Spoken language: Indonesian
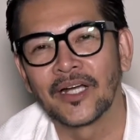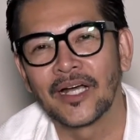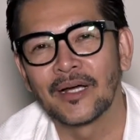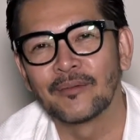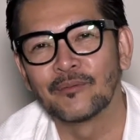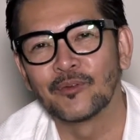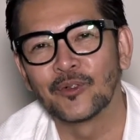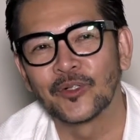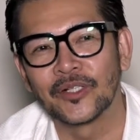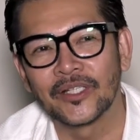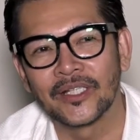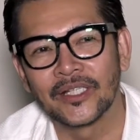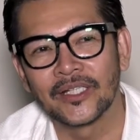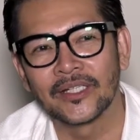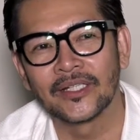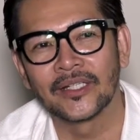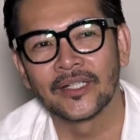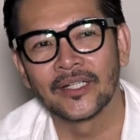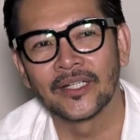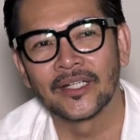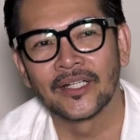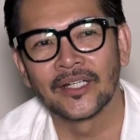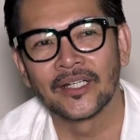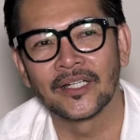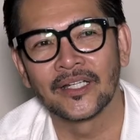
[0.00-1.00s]
nggak mungkin
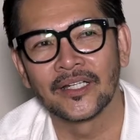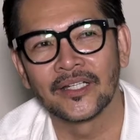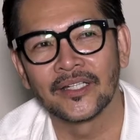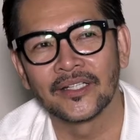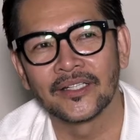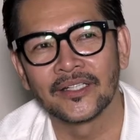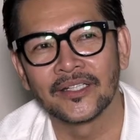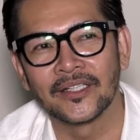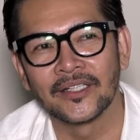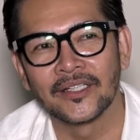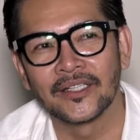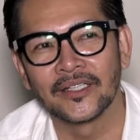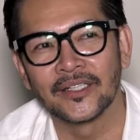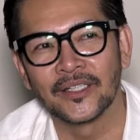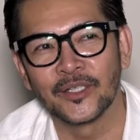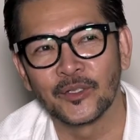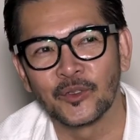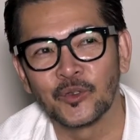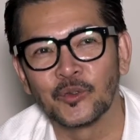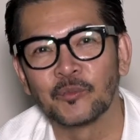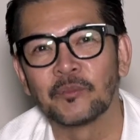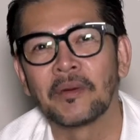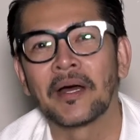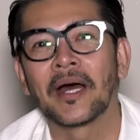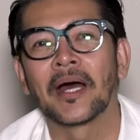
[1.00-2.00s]
uh, di,
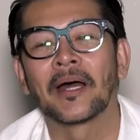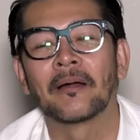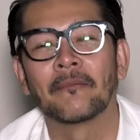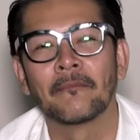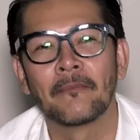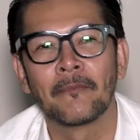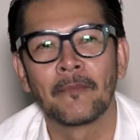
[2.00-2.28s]
dirubah.